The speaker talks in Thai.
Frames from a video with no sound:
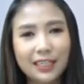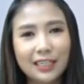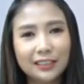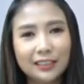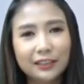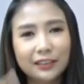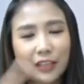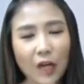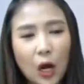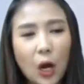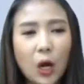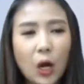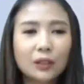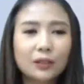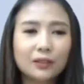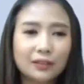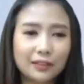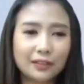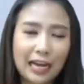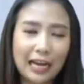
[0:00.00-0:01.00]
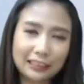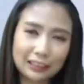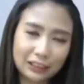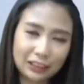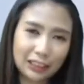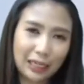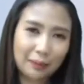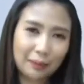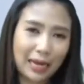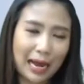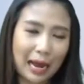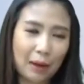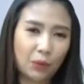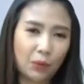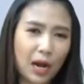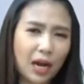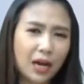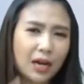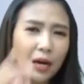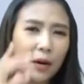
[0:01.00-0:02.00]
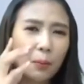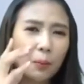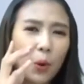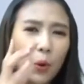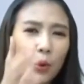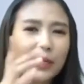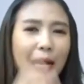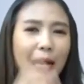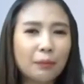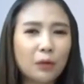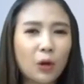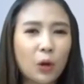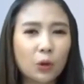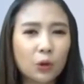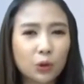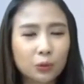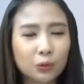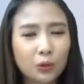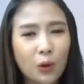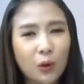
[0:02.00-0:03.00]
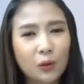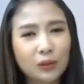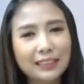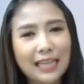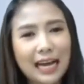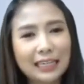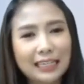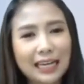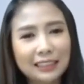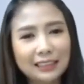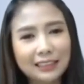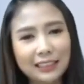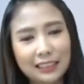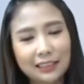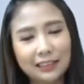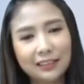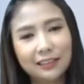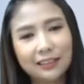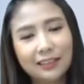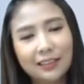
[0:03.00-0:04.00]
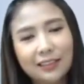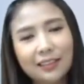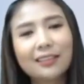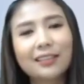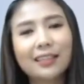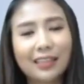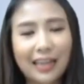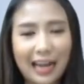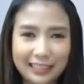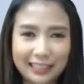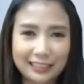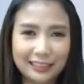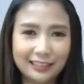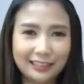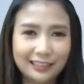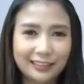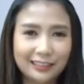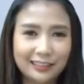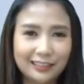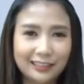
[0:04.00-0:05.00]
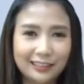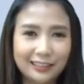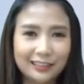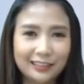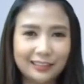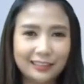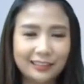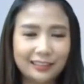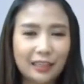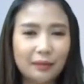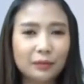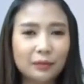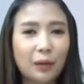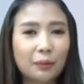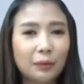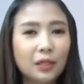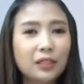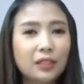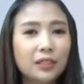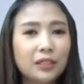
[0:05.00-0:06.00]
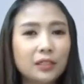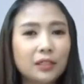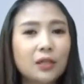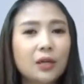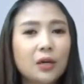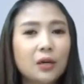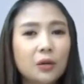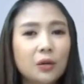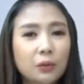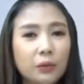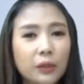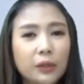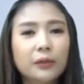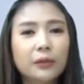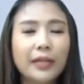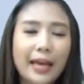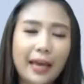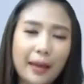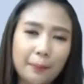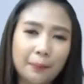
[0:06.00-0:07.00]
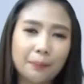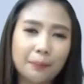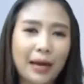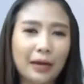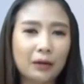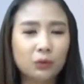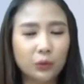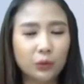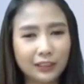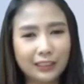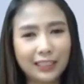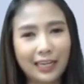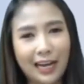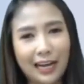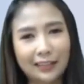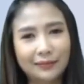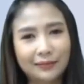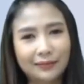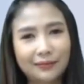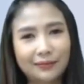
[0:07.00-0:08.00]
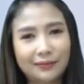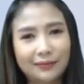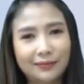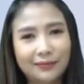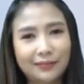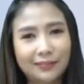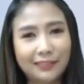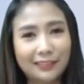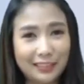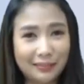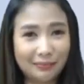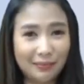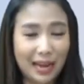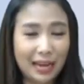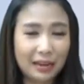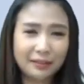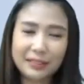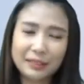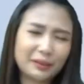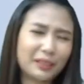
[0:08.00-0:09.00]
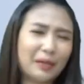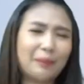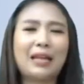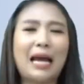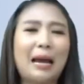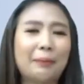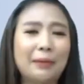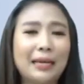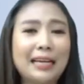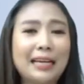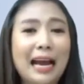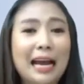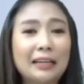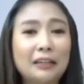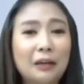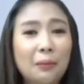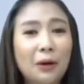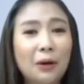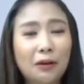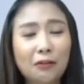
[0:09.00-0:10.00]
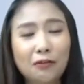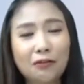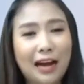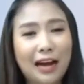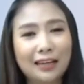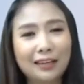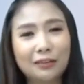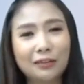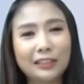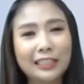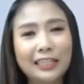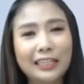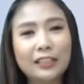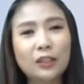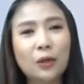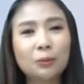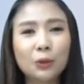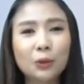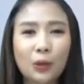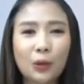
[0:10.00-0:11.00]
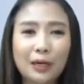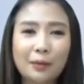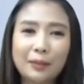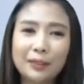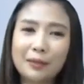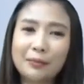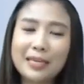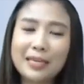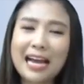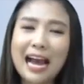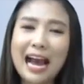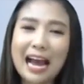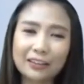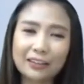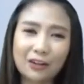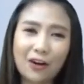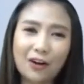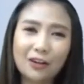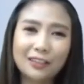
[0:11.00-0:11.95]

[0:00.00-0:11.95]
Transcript: 2. เราอาจจะเจอคำถามว่าผู้นำของกลุ่มโครงสร้างทางจิตคือใครคำตอบก็คือวิลเฮมแมกวูนค่ะ เห็นไหมก็คำถามง่ายๆเนาะพอเราฟังเราเรียนได้ทบทวนแล้วมันก็ไม่ยากเนาะ